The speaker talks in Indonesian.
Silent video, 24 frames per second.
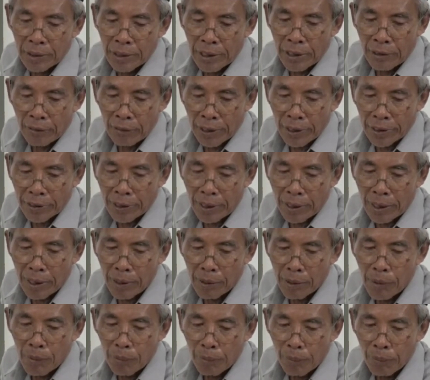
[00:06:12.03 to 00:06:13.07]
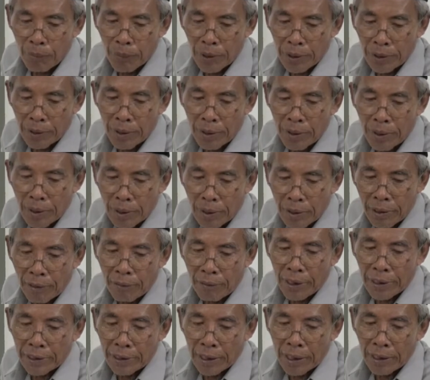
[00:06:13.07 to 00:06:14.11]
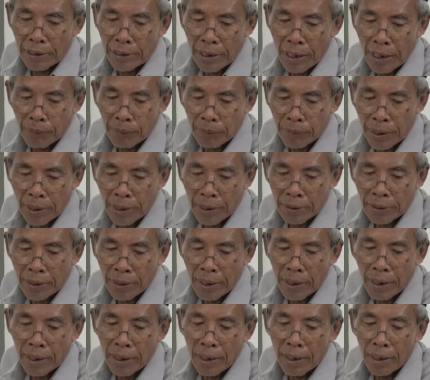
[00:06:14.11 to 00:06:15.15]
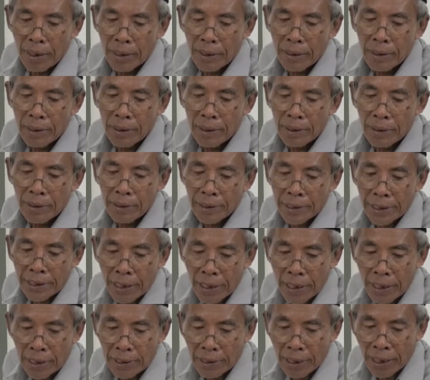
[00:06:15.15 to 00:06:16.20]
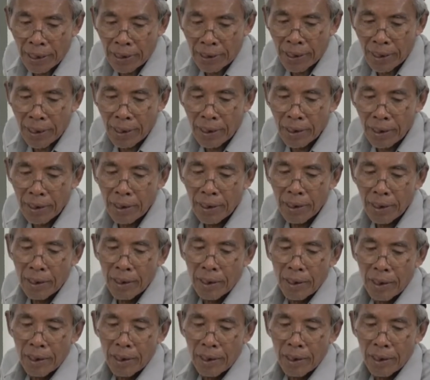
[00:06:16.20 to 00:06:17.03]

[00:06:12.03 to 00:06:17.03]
dewasa men, dewasa dalam keadaan sehat akal